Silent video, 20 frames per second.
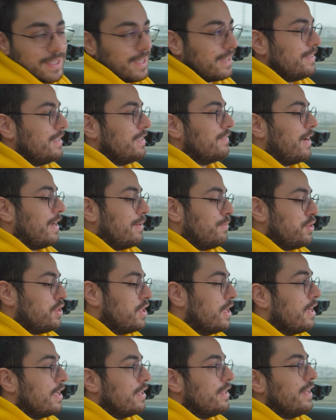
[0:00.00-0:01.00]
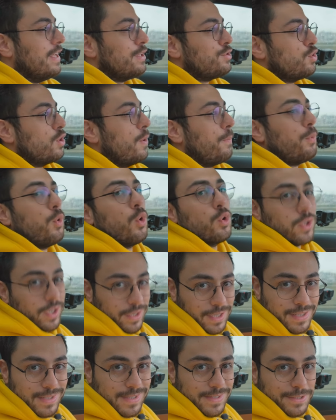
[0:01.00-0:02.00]
taktiği varmış. Direksiyona
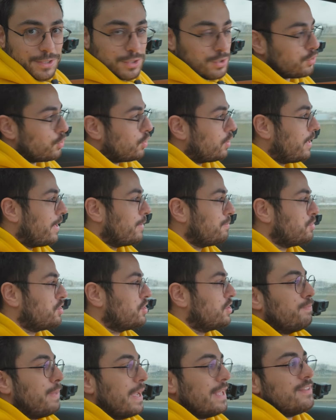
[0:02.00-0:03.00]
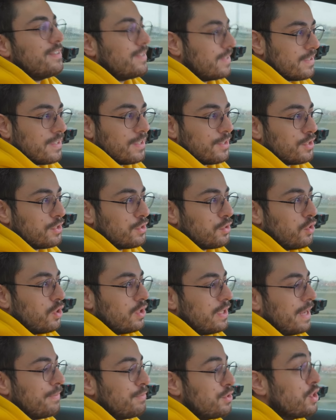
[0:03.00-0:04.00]
portakal sıkıştırıyorlarmış, pet şişe
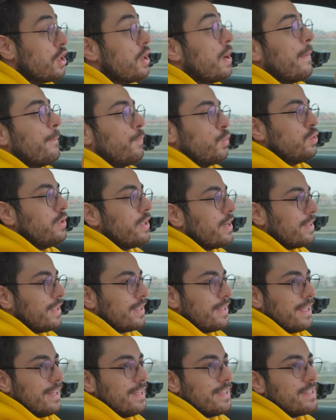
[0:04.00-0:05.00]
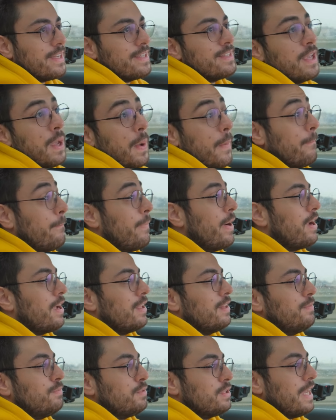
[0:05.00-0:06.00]
sıkıştırıyorlarmış. Bunları da deneyeceğiz.
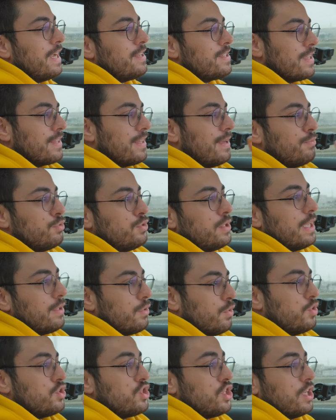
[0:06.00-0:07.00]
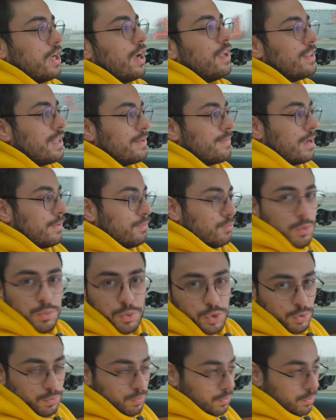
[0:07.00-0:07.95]
Bakalım gerçekten bu teknolojiyi kandırmak mümkün